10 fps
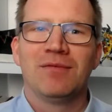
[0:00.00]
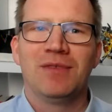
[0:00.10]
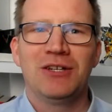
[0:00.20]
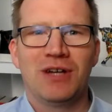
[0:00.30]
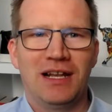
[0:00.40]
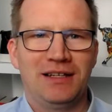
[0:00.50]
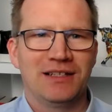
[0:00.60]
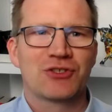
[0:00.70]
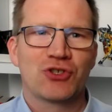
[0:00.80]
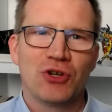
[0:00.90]
Wenn du
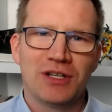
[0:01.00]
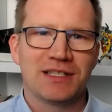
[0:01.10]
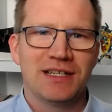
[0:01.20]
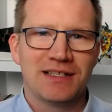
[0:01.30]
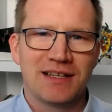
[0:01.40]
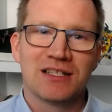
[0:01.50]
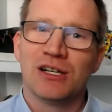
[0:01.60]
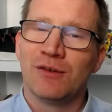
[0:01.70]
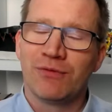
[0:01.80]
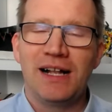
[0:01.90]
allerdings Short gehst, also
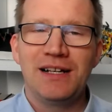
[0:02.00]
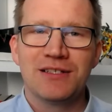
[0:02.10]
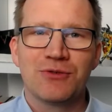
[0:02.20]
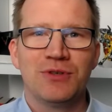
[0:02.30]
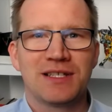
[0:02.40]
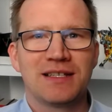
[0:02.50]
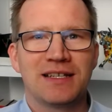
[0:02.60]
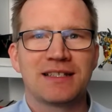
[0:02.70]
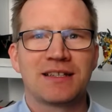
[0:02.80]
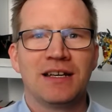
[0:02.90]
auf fallende Kurse
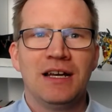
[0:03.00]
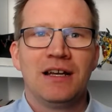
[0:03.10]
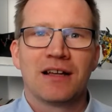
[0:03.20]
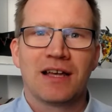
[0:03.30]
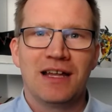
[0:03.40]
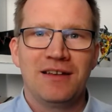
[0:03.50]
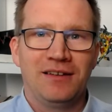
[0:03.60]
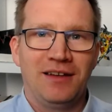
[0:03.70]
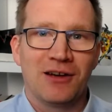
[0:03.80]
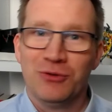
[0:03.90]
setzt,
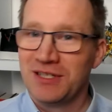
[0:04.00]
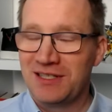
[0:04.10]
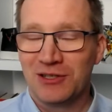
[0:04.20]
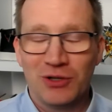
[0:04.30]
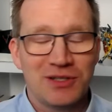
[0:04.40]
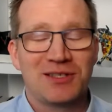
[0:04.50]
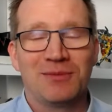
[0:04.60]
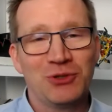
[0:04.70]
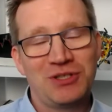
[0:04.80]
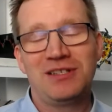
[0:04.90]
kann der Kurs ja
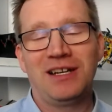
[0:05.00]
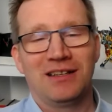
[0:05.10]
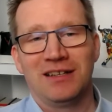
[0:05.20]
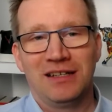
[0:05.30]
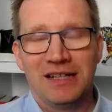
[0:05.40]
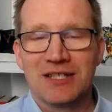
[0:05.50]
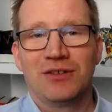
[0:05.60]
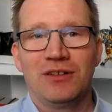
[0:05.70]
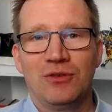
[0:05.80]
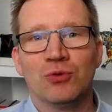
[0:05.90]
trotzdem durch die Decke gehen,
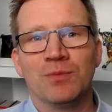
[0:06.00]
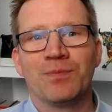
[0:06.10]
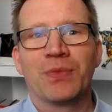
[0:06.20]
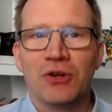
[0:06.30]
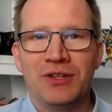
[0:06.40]
also nach oben.